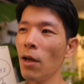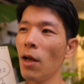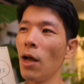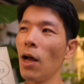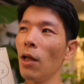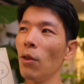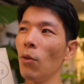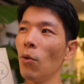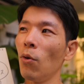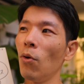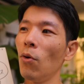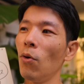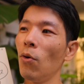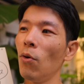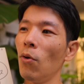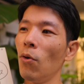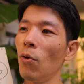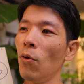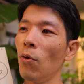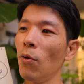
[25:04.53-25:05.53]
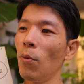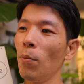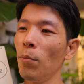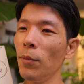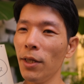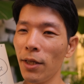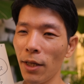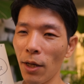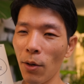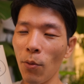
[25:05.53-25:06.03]
あのー、
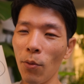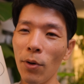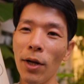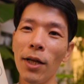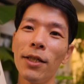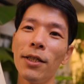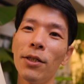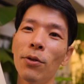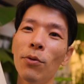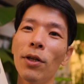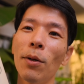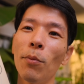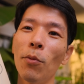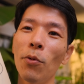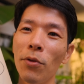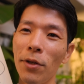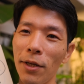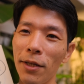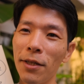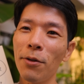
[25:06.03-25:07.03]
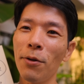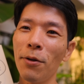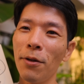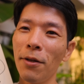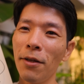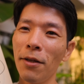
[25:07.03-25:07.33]
みんな同じようなもんですと。